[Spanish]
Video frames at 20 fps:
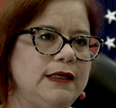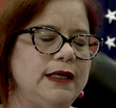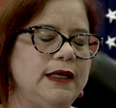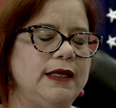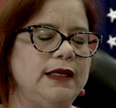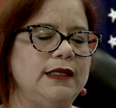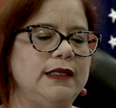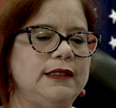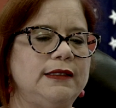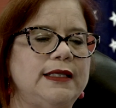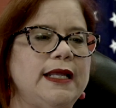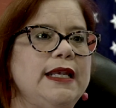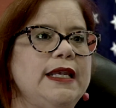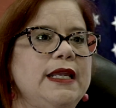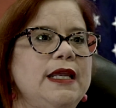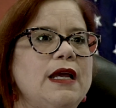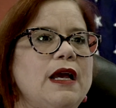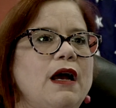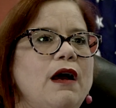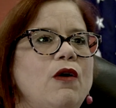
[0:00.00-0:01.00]
Él
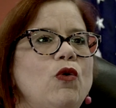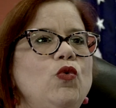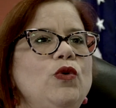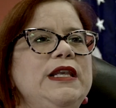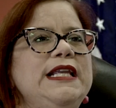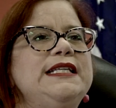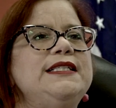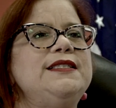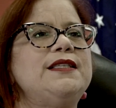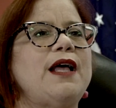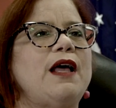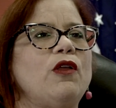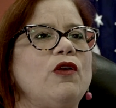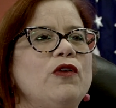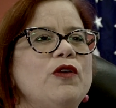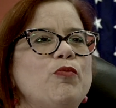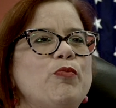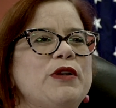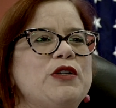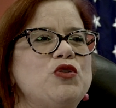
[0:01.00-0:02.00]
tenía un
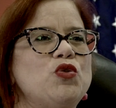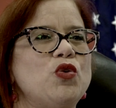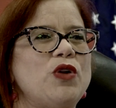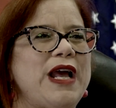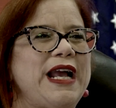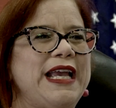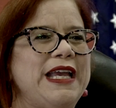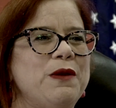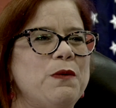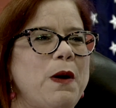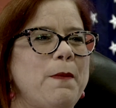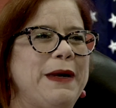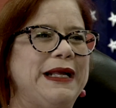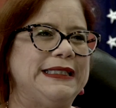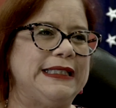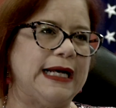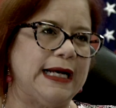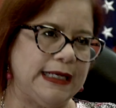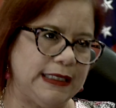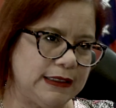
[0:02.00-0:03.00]
listado de personas que iba a
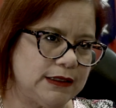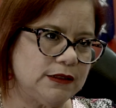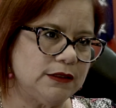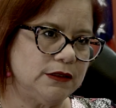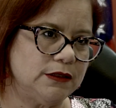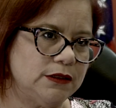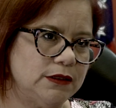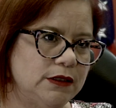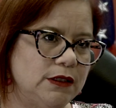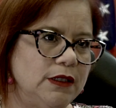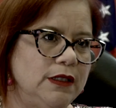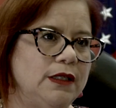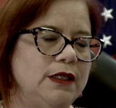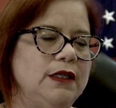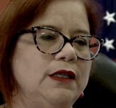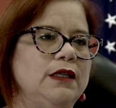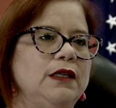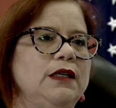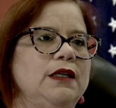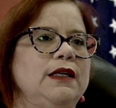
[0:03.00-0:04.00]
matar. ¿Estaba
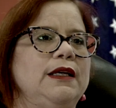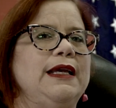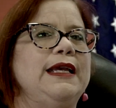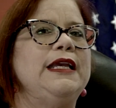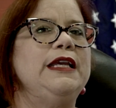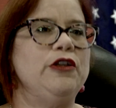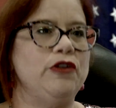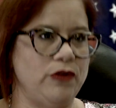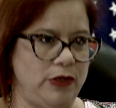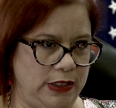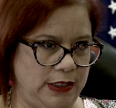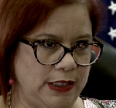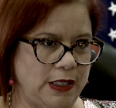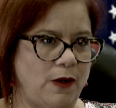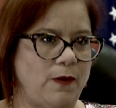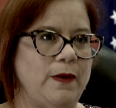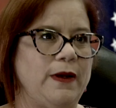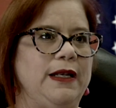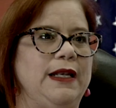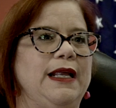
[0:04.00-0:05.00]
usted ahí? Y yo
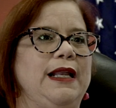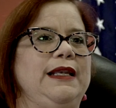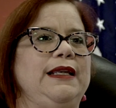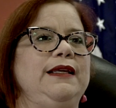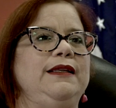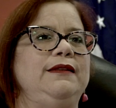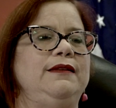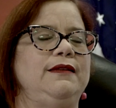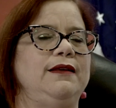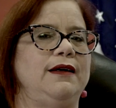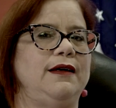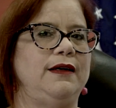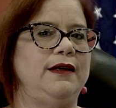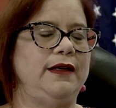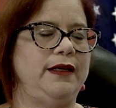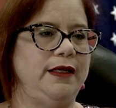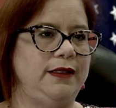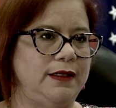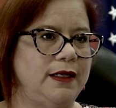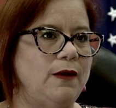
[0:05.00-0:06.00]
estaba en la lista,
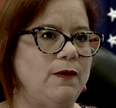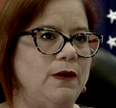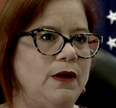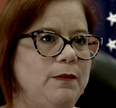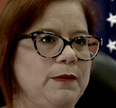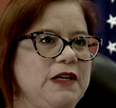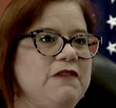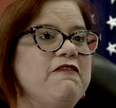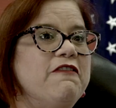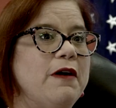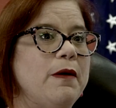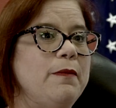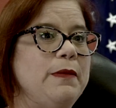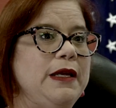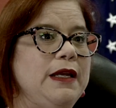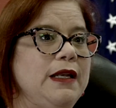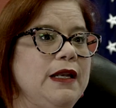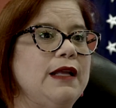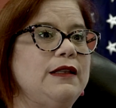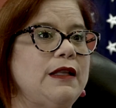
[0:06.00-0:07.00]
estaba mi
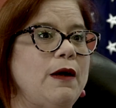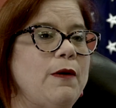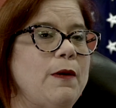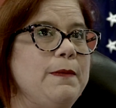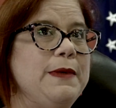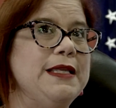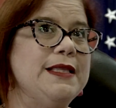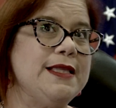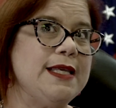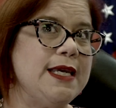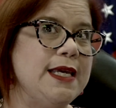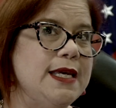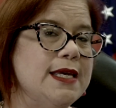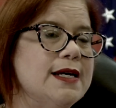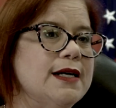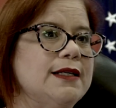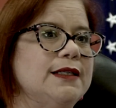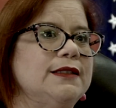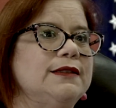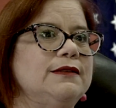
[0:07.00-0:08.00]
familia, estaba mi
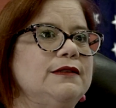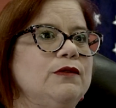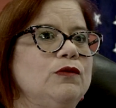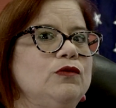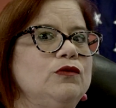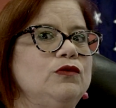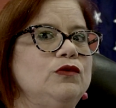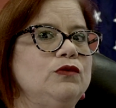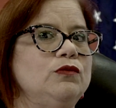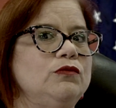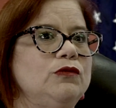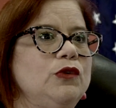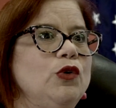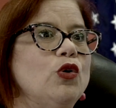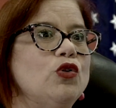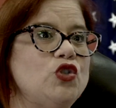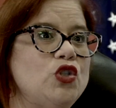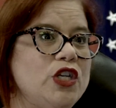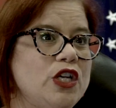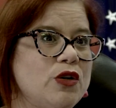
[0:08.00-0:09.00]
tía,
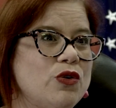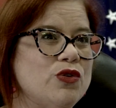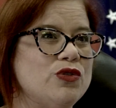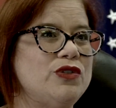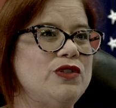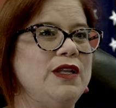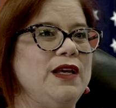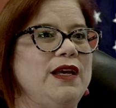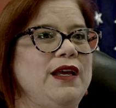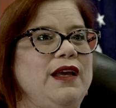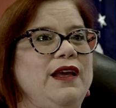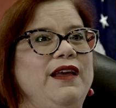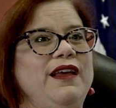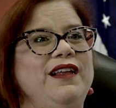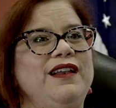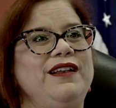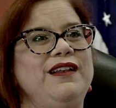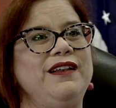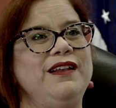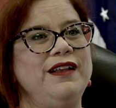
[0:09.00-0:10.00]
los hijos
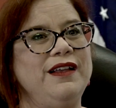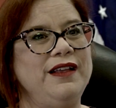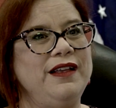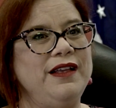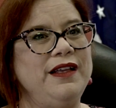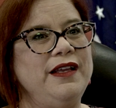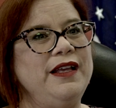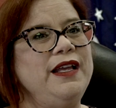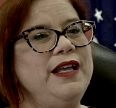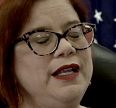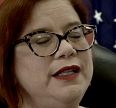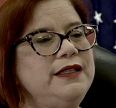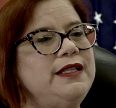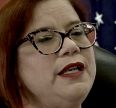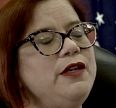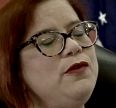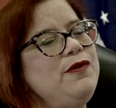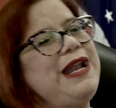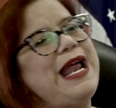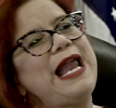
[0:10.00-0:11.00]
de él. Él
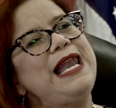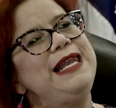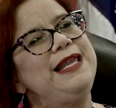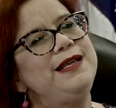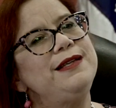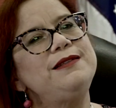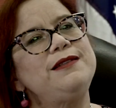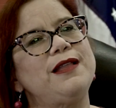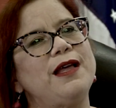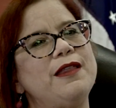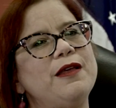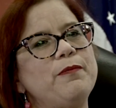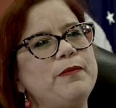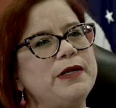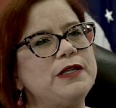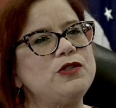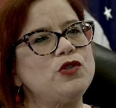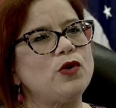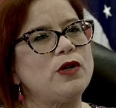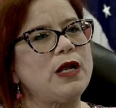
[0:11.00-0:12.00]
tenía una lista de
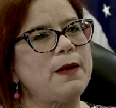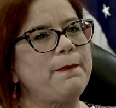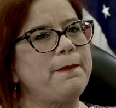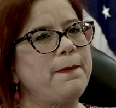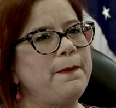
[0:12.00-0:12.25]
personas